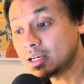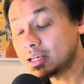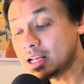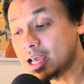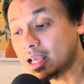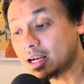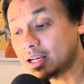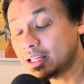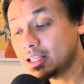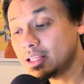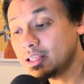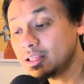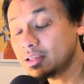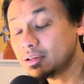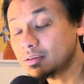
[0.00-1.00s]

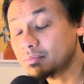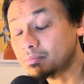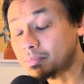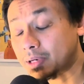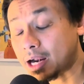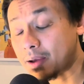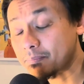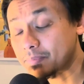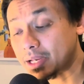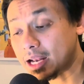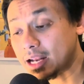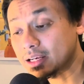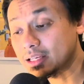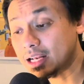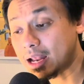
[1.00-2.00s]
dari
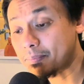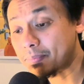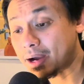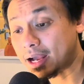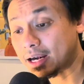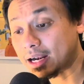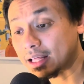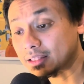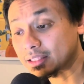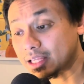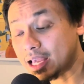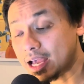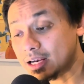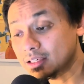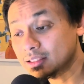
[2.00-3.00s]
penampilan di lapangan
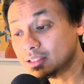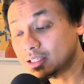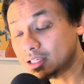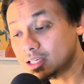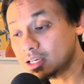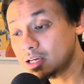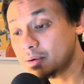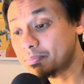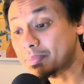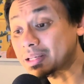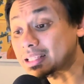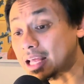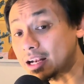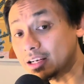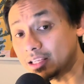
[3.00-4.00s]
latihan ke
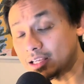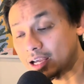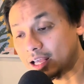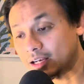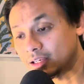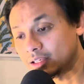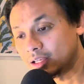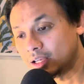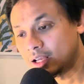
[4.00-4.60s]
pertandingan.